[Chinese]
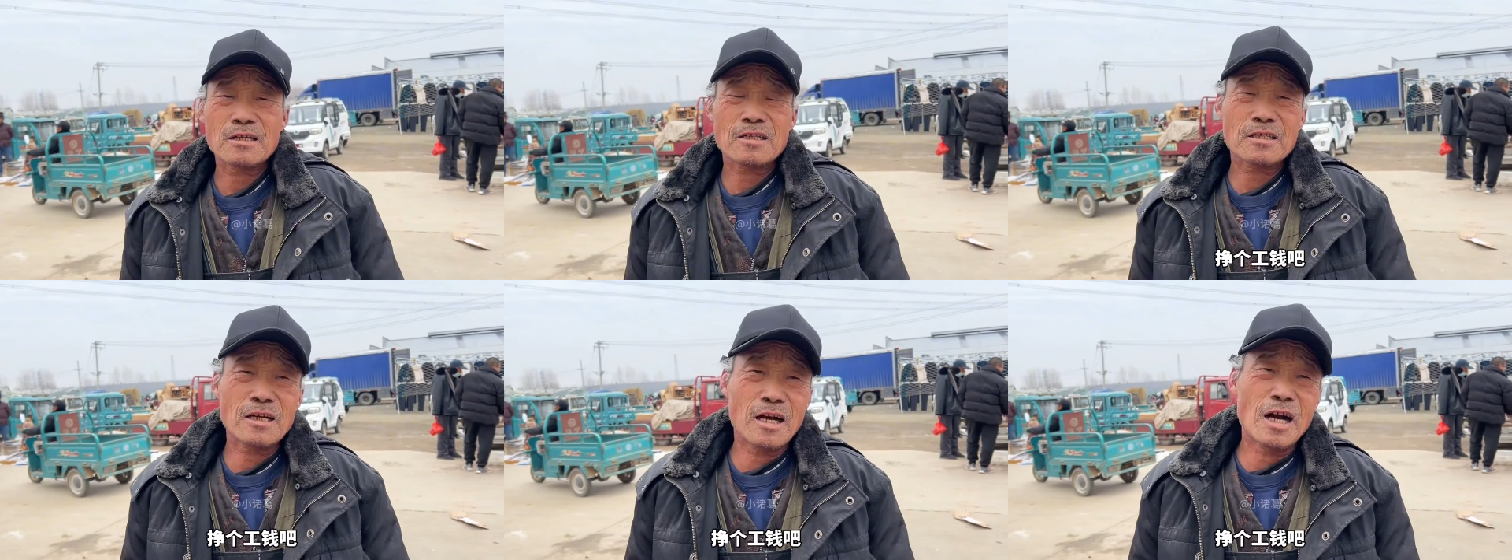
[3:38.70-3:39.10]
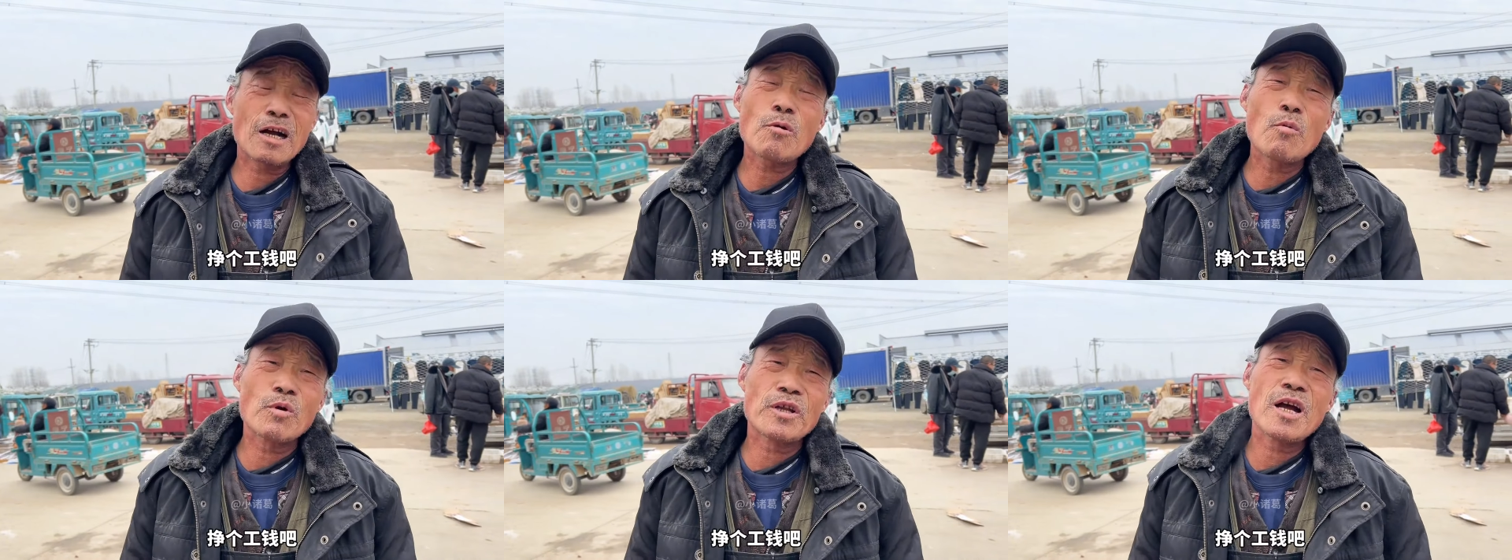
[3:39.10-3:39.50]
挣个
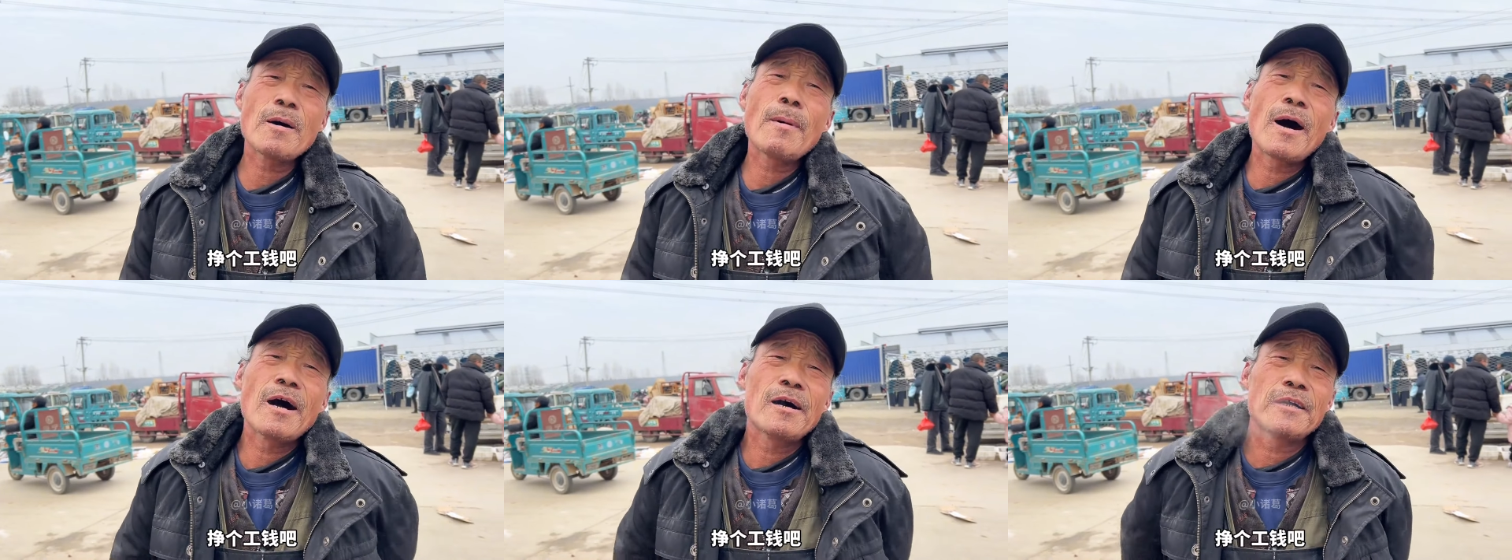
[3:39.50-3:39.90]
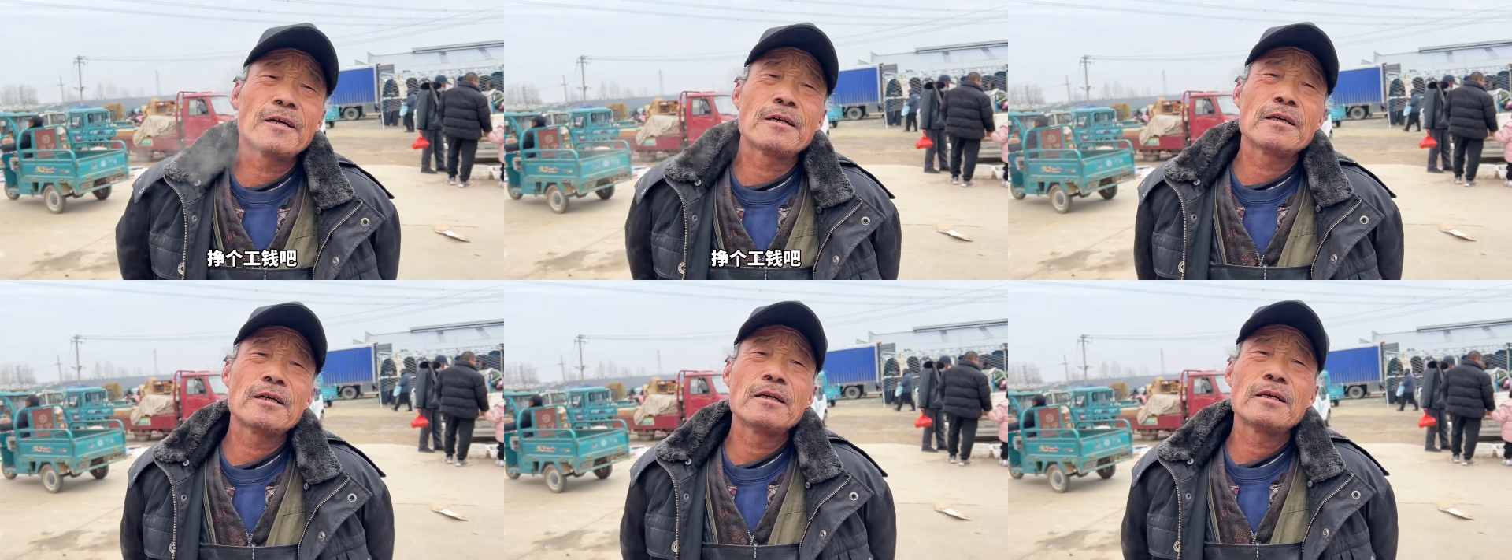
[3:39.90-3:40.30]
工钱吧，
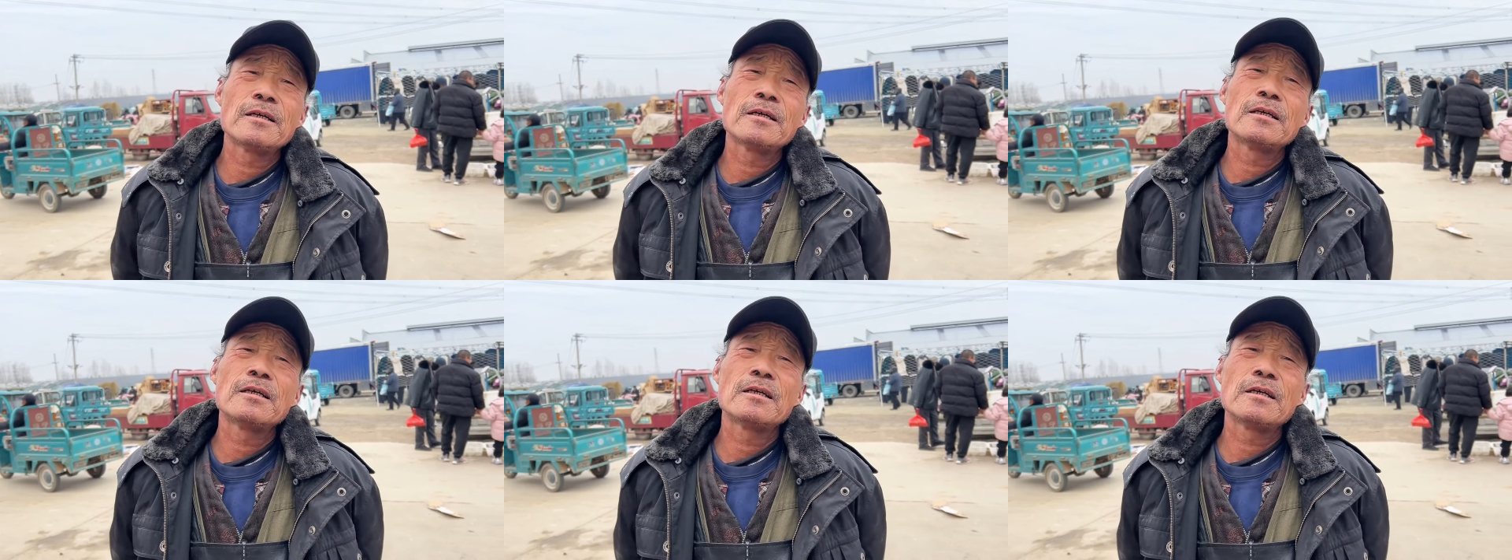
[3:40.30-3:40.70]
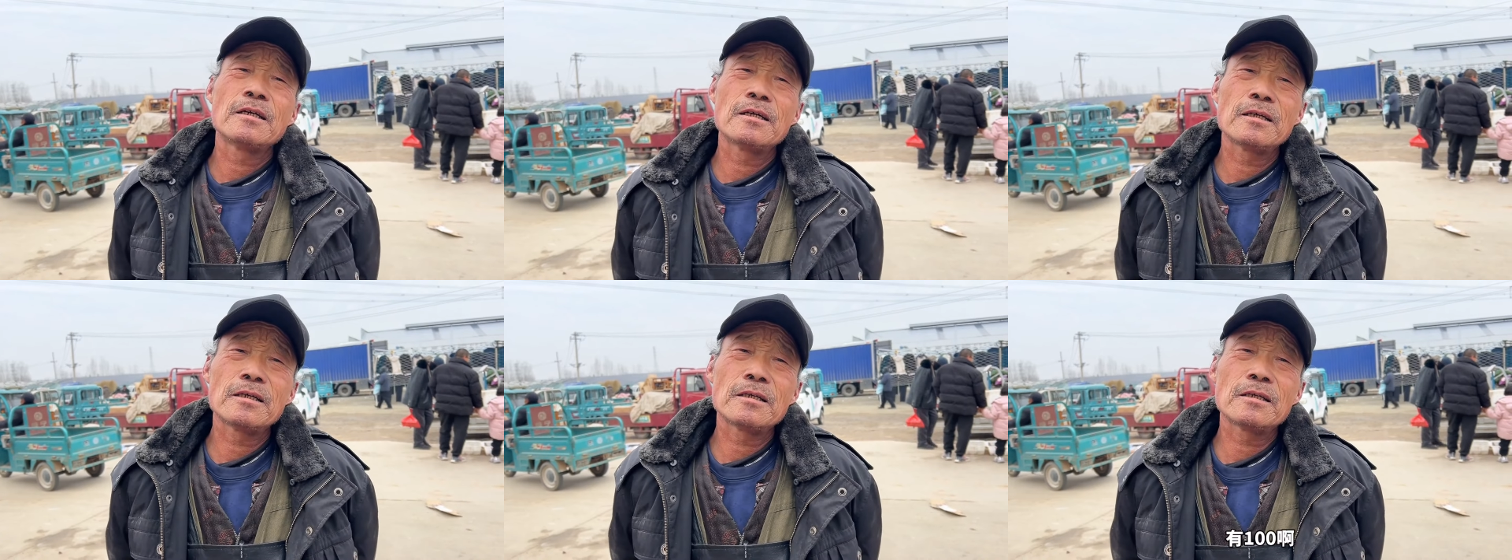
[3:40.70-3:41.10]

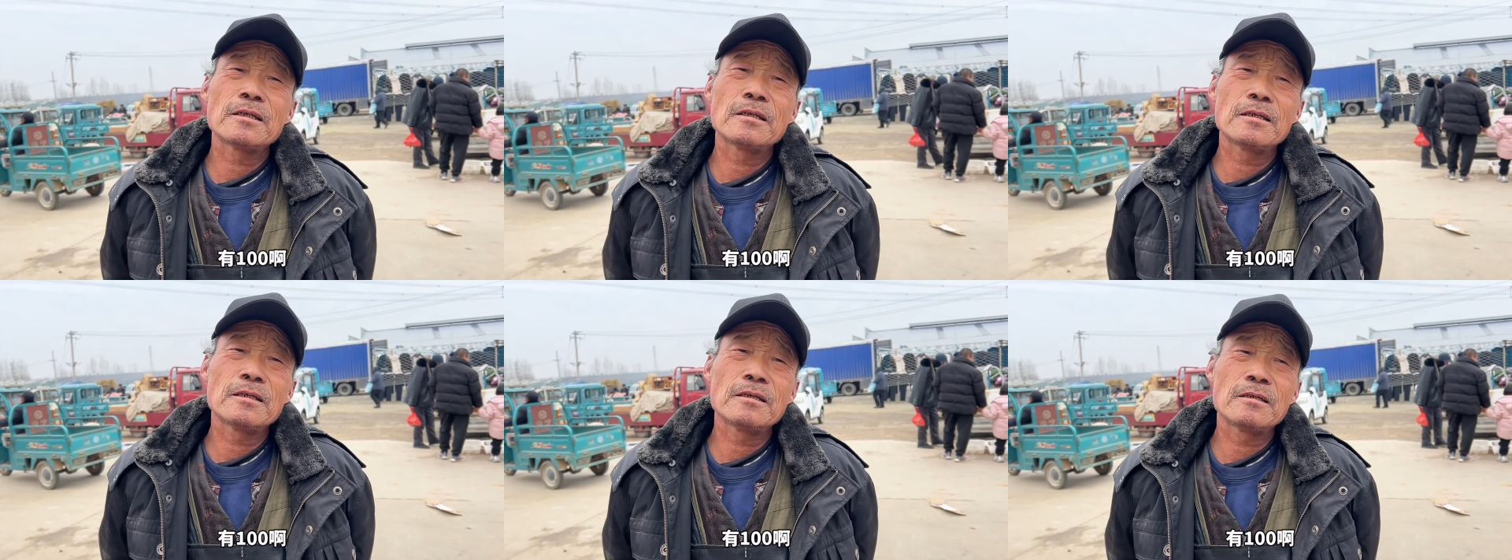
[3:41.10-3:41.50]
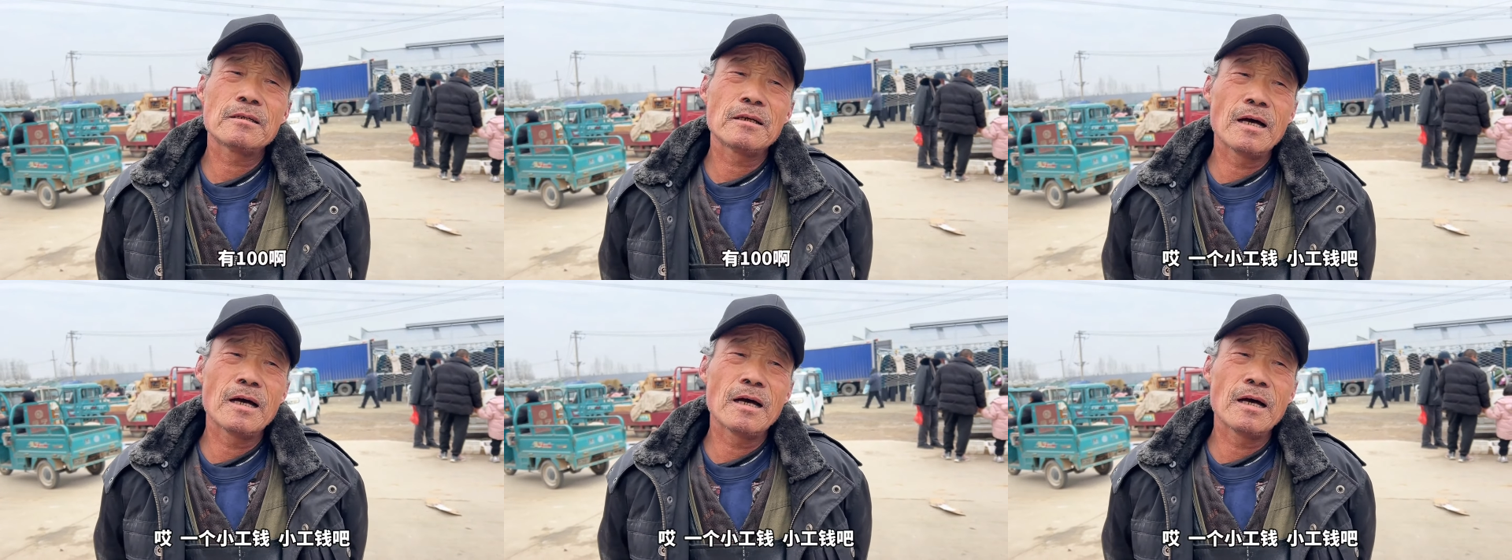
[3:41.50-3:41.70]
有100。